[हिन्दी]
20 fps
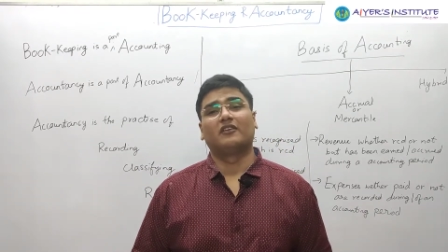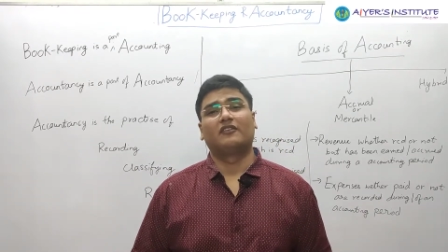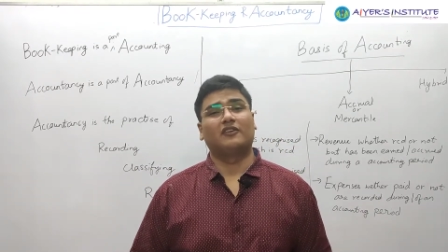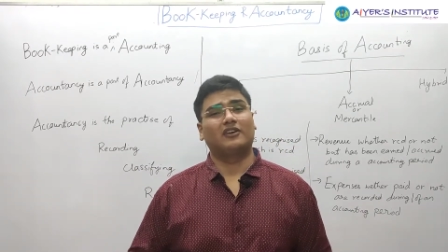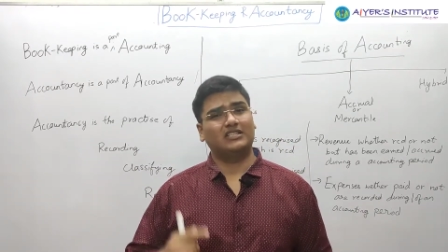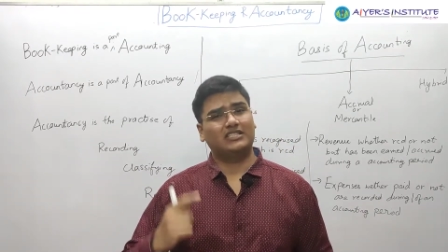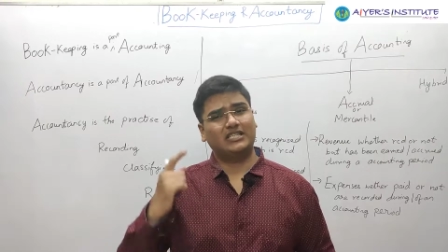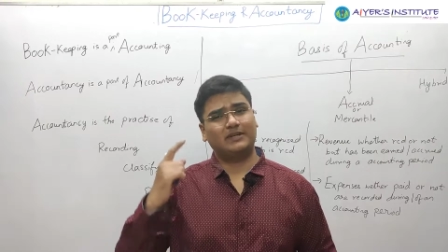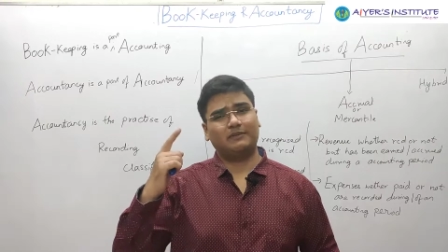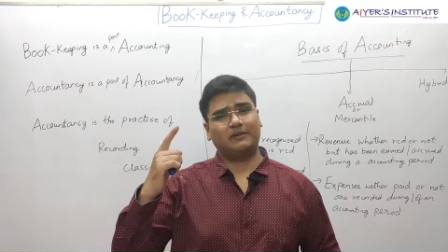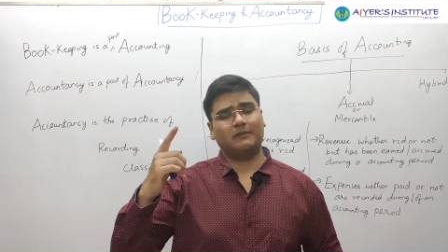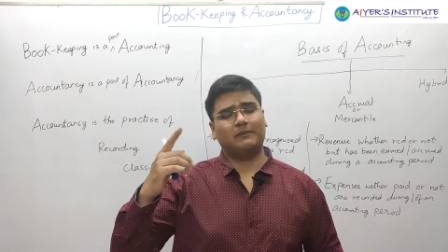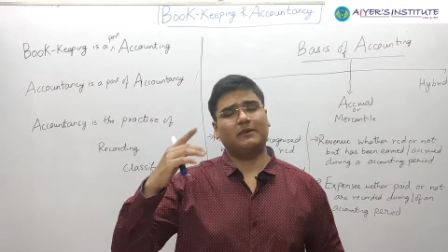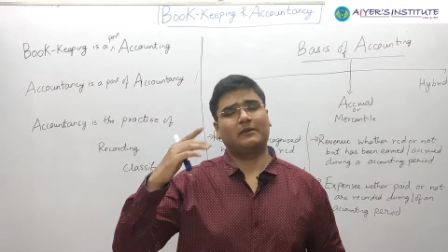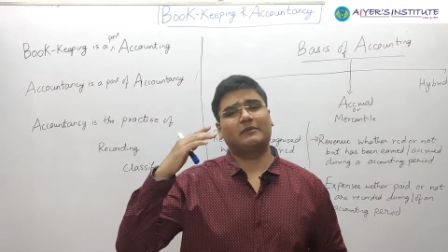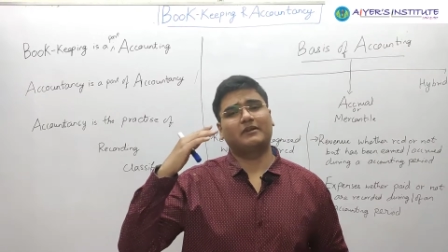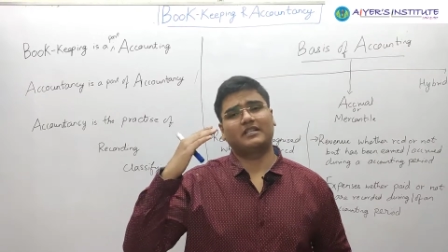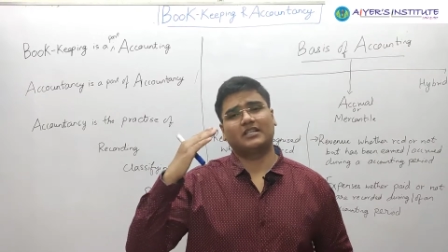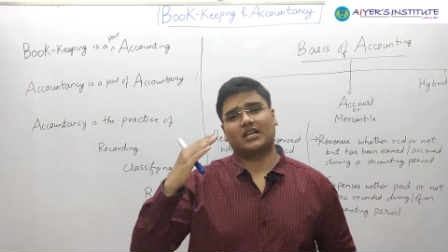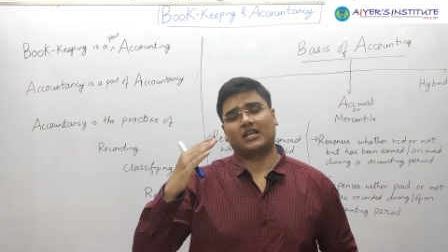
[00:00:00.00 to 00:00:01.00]
फर्स्ट चैप्टर में
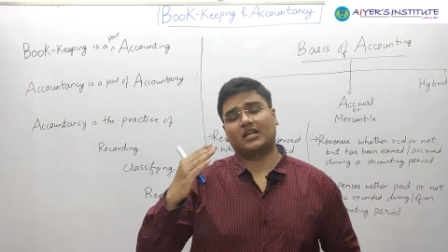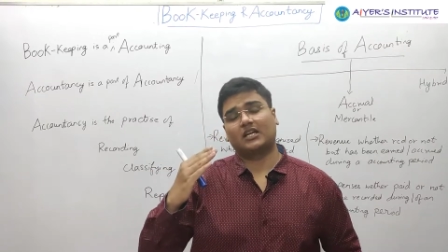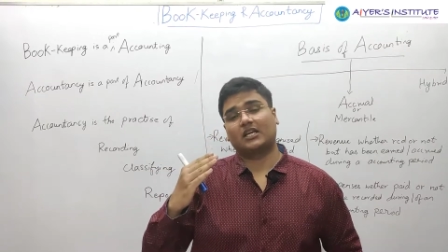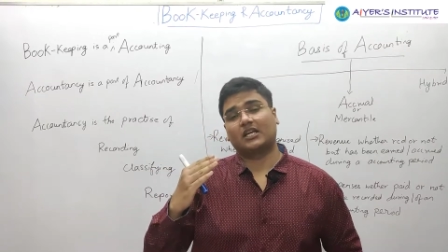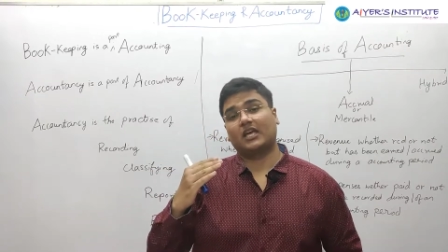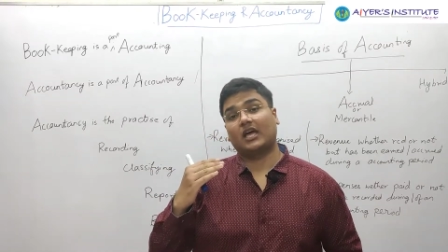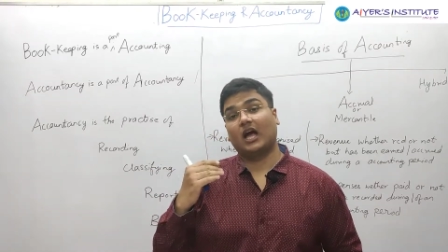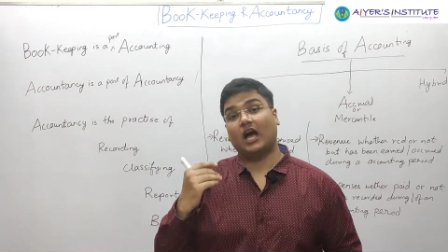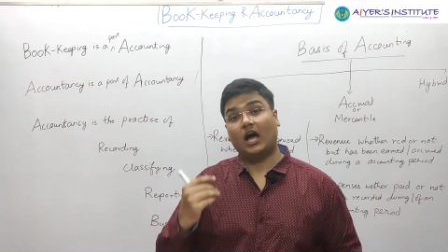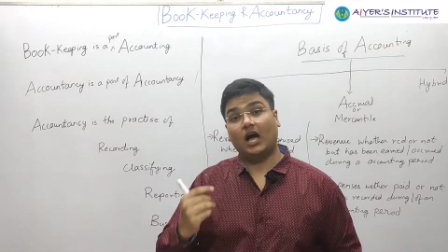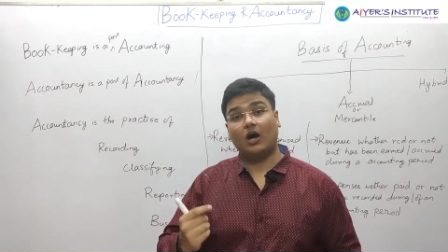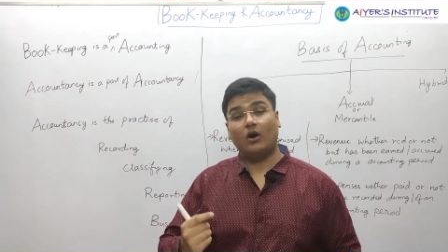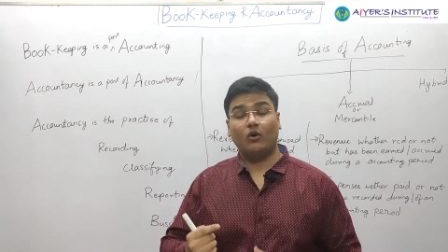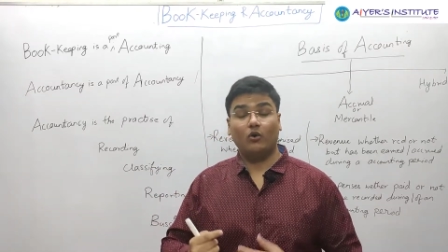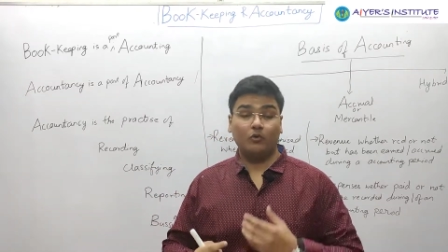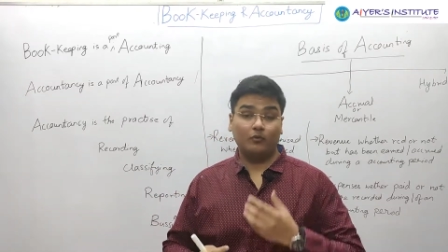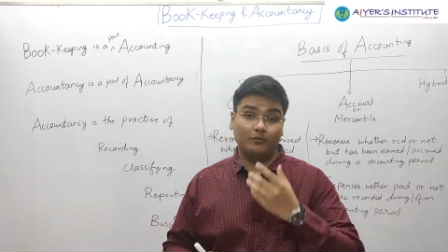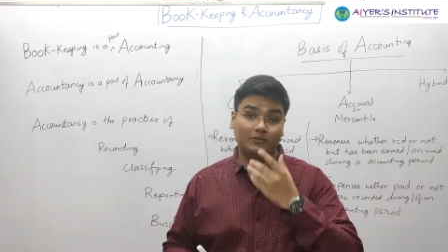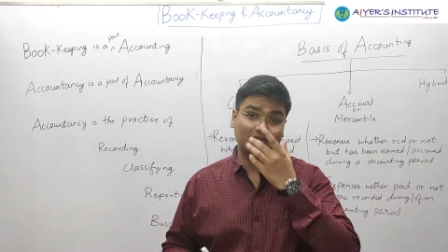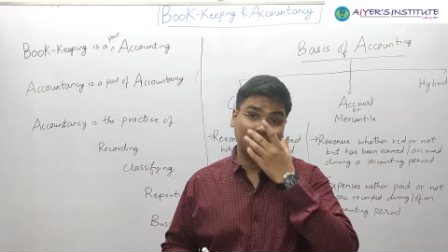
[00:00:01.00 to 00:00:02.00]
हमने जाना कि
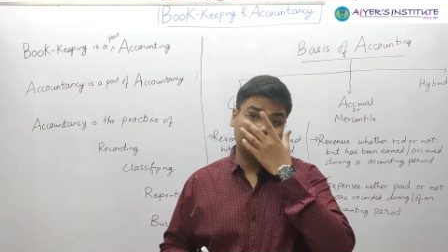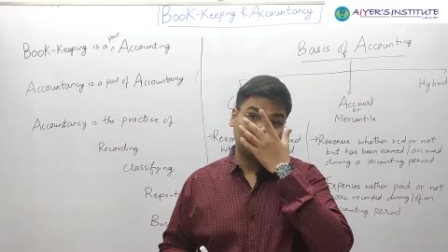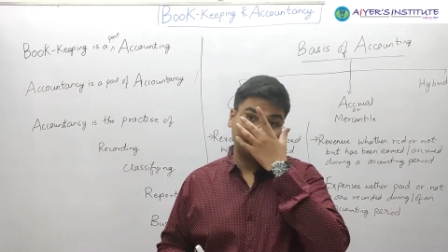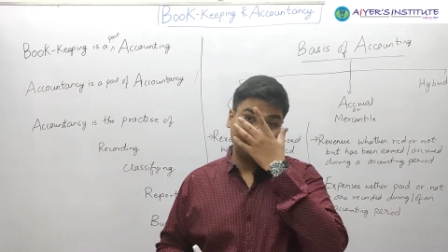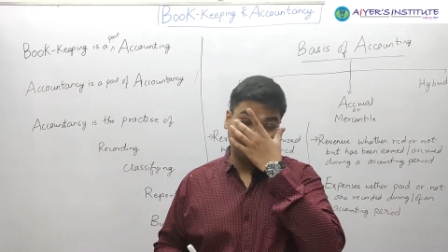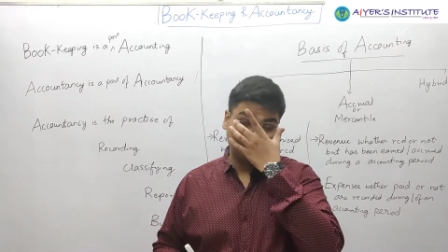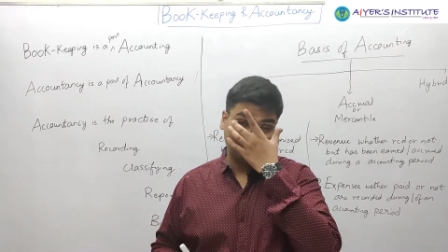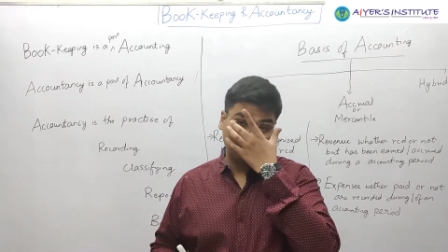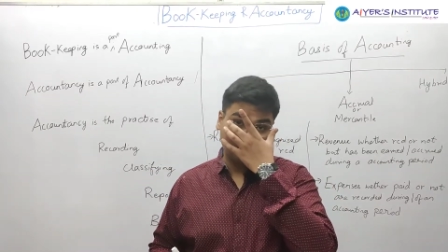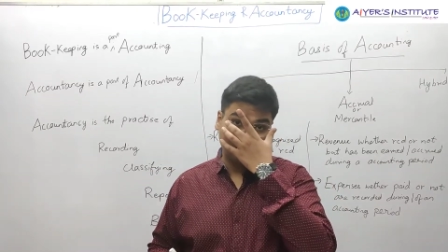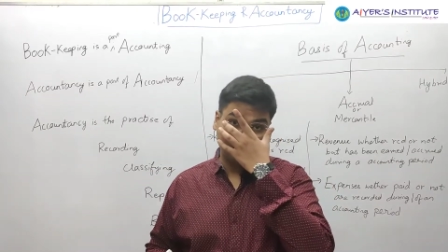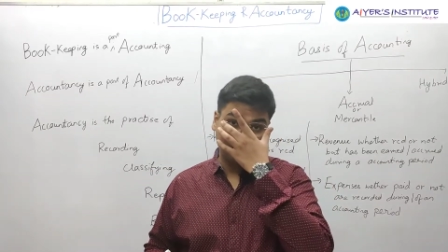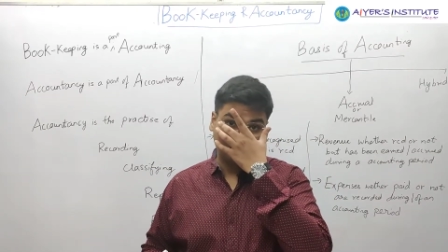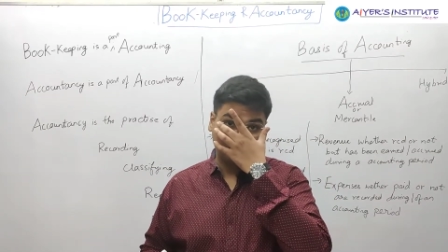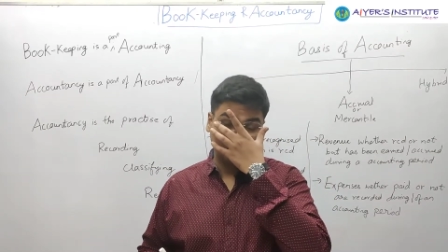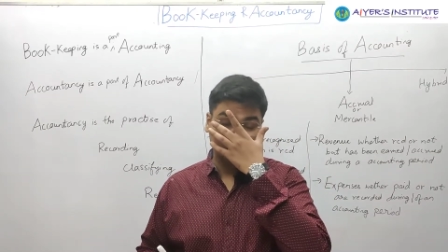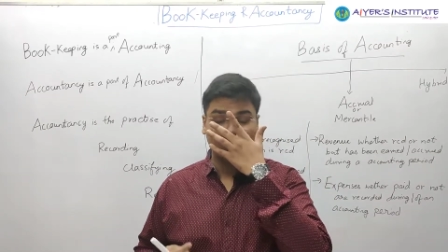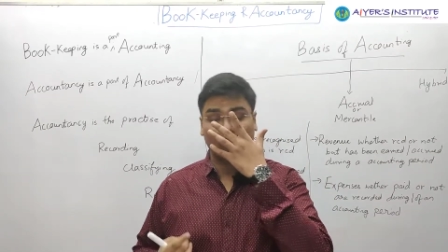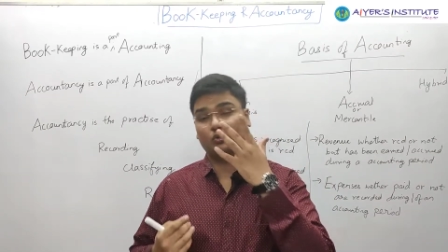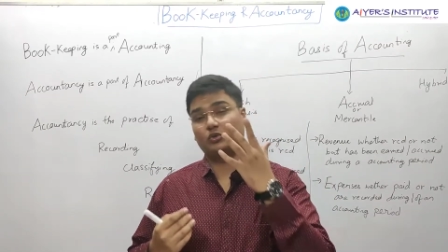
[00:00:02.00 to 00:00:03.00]
हाउ मिस्टर बाबू राव
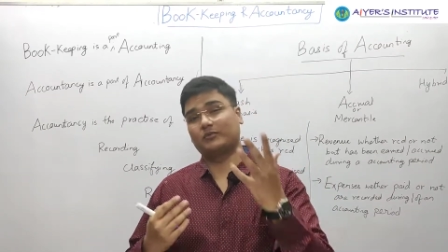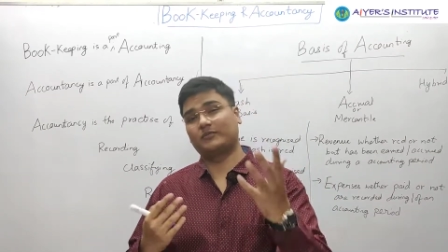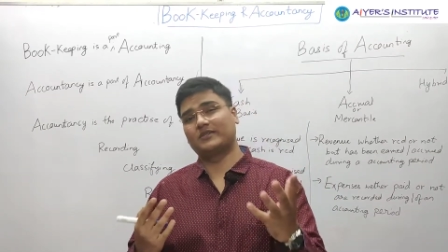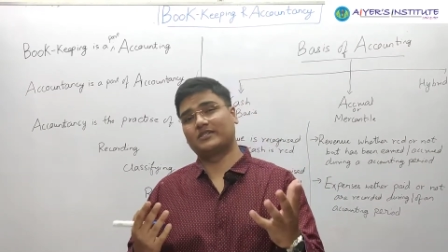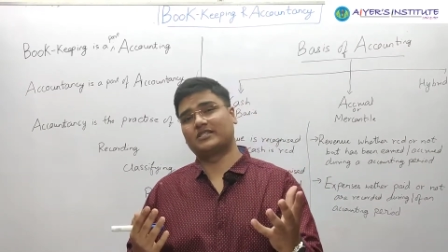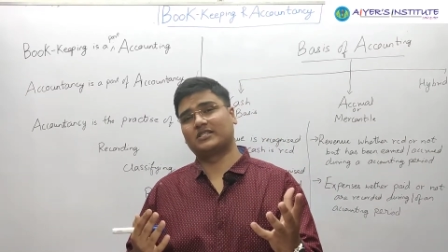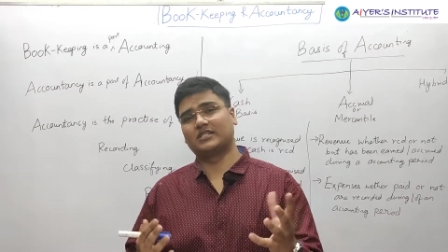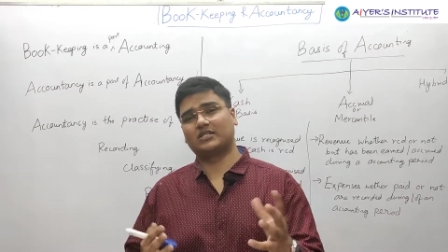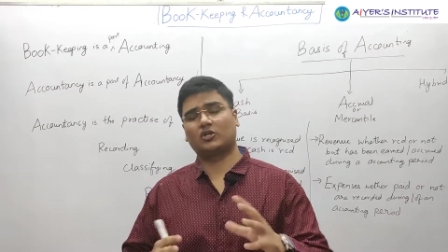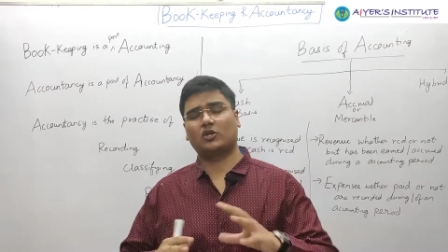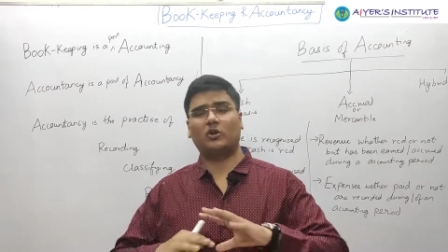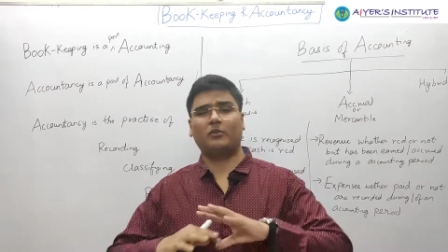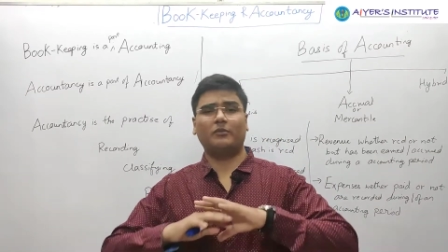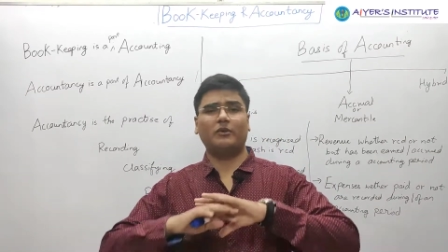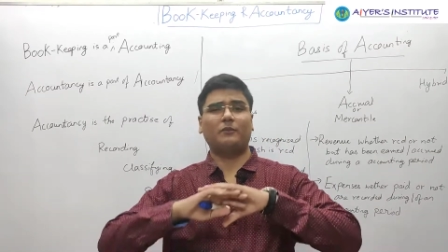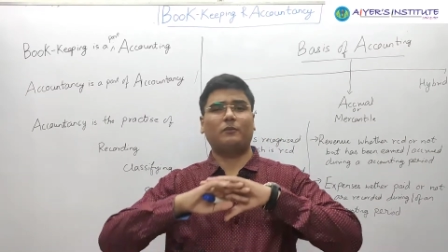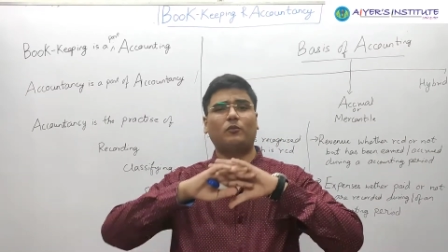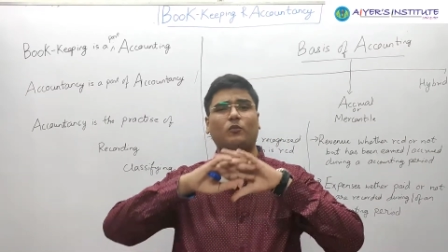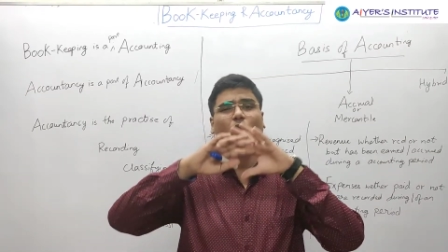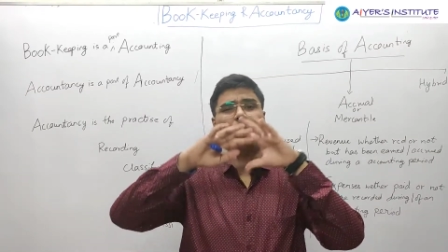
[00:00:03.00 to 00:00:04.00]
वॉज डूइंग बिजनेस और
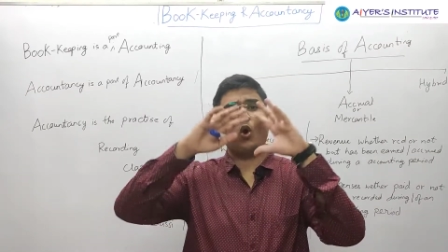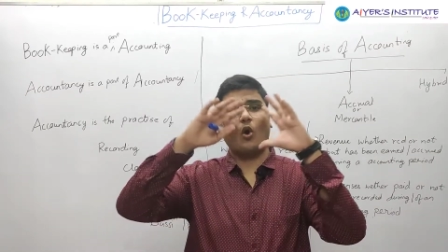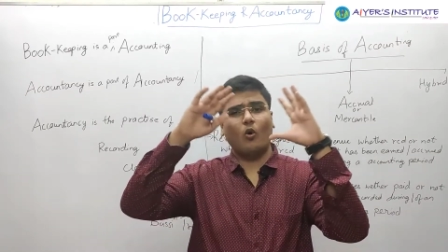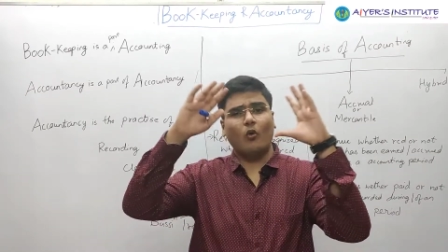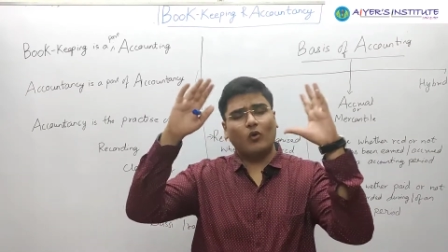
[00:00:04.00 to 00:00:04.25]
हमने पूरा